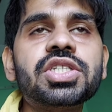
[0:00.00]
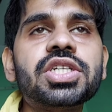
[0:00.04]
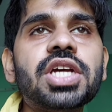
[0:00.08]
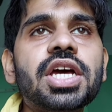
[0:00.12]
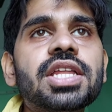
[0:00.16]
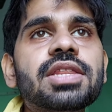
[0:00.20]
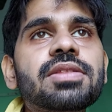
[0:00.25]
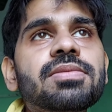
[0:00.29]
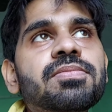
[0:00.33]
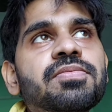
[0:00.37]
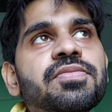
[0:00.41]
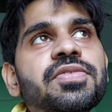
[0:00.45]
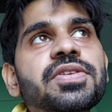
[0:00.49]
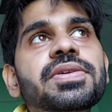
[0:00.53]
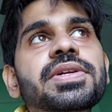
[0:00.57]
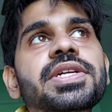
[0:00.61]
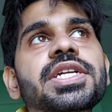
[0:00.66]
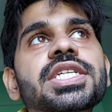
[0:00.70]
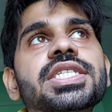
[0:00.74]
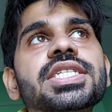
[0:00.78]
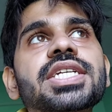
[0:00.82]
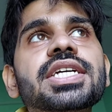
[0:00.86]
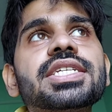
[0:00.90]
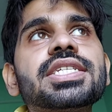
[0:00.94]
शायद फिर
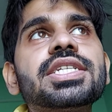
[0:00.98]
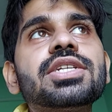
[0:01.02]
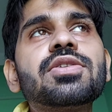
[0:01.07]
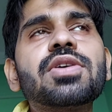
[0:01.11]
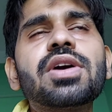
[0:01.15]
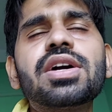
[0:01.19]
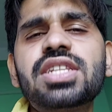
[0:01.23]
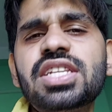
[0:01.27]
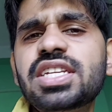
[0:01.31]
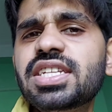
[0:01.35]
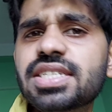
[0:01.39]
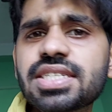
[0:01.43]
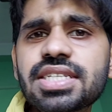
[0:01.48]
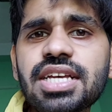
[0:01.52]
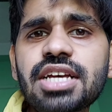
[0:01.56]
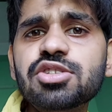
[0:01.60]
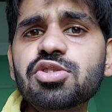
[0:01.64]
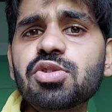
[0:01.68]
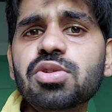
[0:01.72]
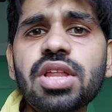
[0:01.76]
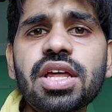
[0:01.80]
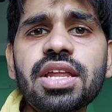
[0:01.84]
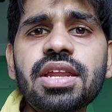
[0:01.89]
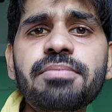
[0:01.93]
डिस्कशन होगा
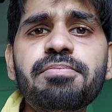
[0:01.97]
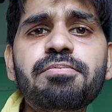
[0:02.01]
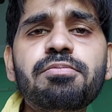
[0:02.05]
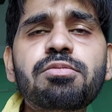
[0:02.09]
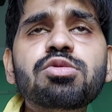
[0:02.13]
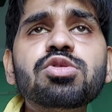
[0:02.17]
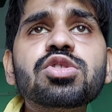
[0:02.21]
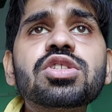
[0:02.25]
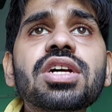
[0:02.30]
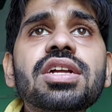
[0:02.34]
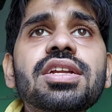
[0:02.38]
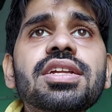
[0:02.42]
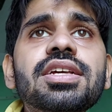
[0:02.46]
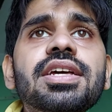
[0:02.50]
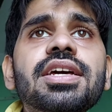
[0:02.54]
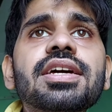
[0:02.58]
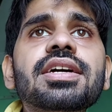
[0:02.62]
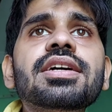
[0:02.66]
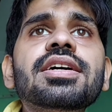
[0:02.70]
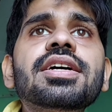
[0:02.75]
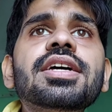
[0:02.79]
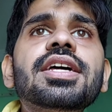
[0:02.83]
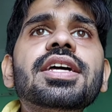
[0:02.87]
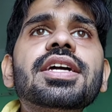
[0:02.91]
डिस्कस होता है नहीं पूछता नहीं
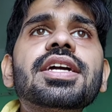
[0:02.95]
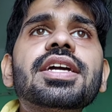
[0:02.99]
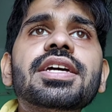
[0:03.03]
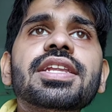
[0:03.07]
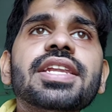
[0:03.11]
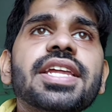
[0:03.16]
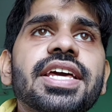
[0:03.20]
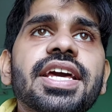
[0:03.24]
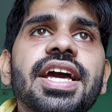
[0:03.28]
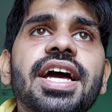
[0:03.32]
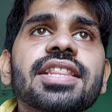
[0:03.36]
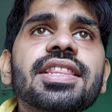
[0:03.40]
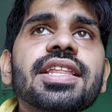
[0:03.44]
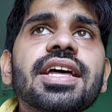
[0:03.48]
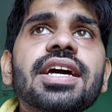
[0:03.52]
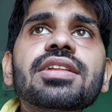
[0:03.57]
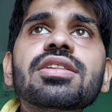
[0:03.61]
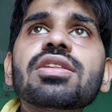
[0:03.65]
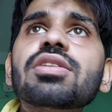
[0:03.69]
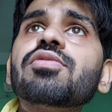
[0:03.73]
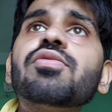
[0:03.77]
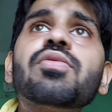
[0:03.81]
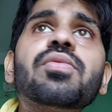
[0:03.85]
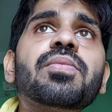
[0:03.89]
है कि नहीं आता
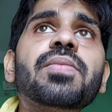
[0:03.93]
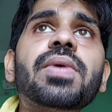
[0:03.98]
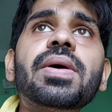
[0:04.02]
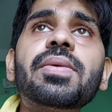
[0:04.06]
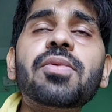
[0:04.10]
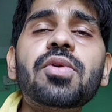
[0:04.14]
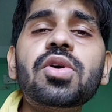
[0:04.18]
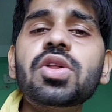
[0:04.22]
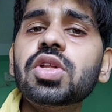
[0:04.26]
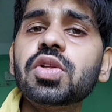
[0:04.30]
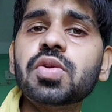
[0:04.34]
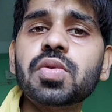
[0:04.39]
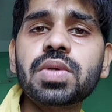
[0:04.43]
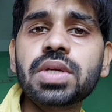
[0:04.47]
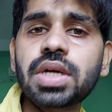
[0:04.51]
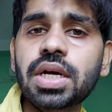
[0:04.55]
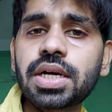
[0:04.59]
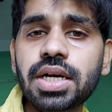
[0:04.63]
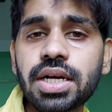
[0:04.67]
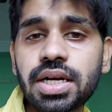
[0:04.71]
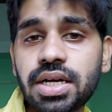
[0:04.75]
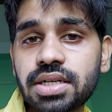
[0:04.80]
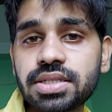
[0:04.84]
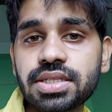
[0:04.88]
है तो मैं बोल
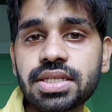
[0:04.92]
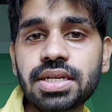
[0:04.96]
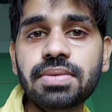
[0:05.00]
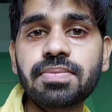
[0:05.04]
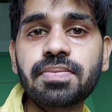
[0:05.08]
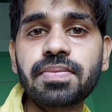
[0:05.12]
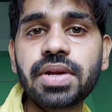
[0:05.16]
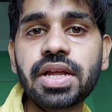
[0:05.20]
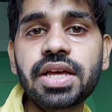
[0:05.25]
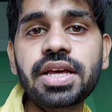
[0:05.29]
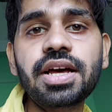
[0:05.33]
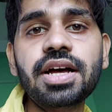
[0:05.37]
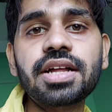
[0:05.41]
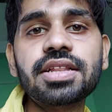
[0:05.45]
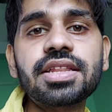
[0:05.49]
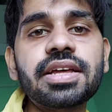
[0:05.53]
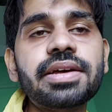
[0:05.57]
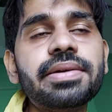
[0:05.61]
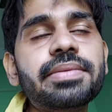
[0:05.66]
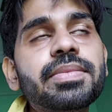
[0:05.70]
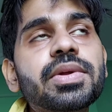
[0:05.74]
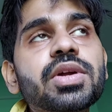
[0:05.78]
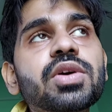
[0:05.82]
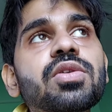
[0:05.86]
देता हूँ हाँ सर नहीं
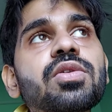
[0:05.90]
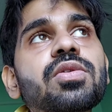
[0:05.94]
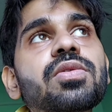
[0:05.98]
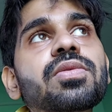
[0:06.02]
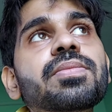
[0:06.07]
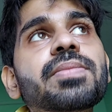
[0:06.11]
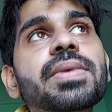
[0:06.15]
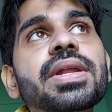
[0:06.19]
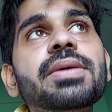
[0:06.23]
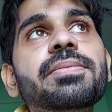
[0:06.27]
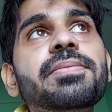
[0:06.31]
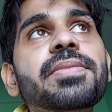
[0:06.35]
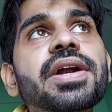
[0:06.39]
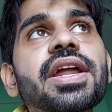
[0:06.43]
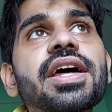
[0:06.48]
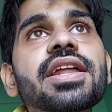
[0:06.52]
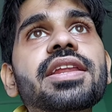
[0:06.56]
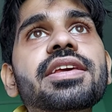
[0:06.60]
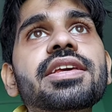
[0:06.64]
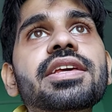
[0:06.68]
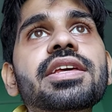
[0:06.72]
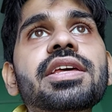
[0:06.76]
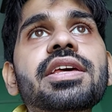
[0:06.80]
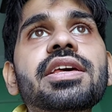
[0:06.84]
आता है मेरे को मैंने
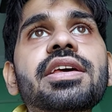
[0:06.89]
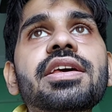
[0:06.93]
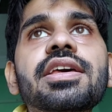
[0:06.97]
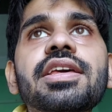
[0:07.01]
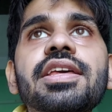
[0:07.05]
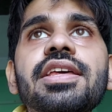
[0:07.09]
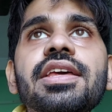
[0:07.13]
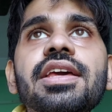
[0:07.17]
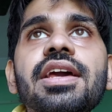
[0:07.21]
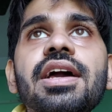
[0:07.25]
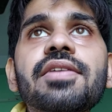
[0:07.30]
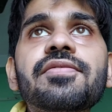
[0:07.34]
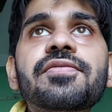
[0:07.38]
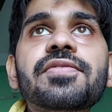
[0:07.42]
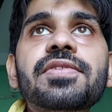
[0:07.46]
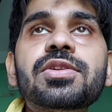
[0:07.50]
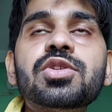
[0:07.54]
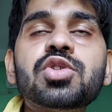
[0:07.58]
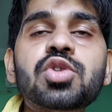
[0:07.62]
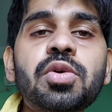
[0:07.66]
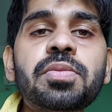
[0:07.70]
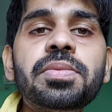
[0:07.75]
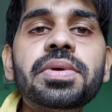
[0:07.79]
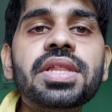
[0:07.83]
पढ़ा नहीं या
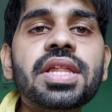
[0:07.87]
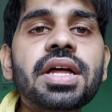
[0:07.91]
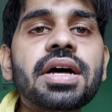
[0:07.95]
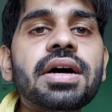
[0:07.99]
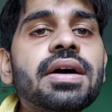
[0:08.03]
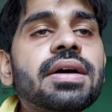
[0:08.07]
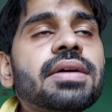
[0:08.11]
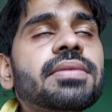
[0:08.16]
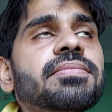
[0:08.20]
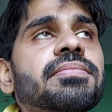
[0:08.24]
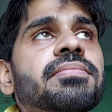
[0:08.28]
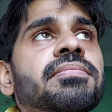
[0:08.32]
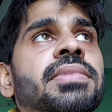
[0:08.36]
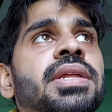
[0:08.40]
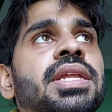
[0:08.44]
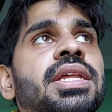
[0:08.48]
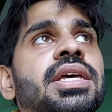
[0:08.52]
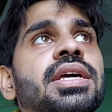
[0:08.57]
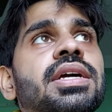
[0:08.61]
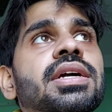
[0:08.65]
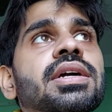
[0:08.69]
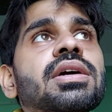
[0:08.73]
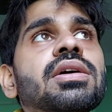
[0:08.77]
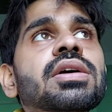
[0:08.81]
फिर जो भी था
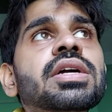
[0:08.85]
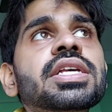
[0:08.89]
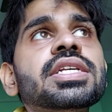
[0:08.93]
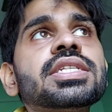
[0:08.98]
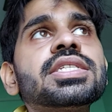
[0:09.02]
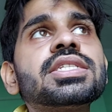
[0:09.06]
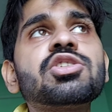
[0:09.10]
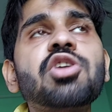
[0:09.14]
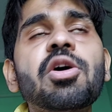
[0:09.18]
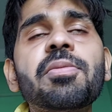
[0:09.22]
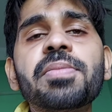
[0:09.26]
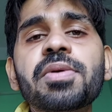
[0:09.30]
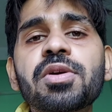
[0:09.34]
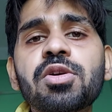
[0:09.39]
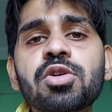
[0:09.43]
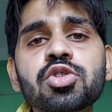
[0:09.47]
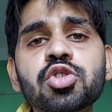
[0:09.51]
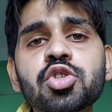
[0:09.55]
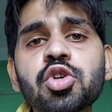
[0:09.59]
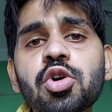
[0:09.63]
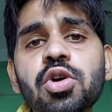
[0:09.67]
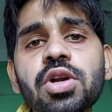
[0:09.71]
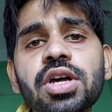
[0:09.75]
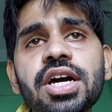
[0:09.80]
मैंने इस टॉपिक को
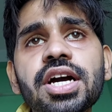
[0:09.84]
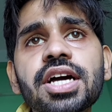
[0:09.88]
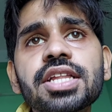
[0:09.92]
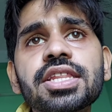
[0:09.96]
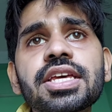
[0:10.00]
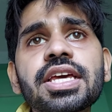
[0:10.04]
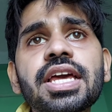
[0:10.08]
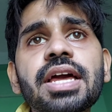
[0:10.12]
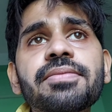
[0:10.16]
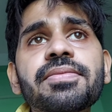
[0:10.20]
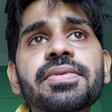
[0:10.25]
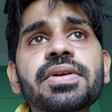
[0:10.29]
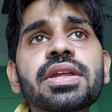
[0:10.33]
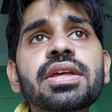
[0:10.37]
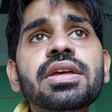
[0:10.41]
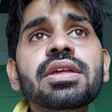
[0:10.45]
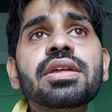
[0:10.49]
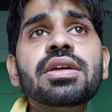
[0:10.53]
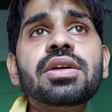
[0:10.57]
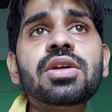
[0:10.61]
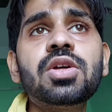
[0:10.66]
छोड़ रखा था या फिर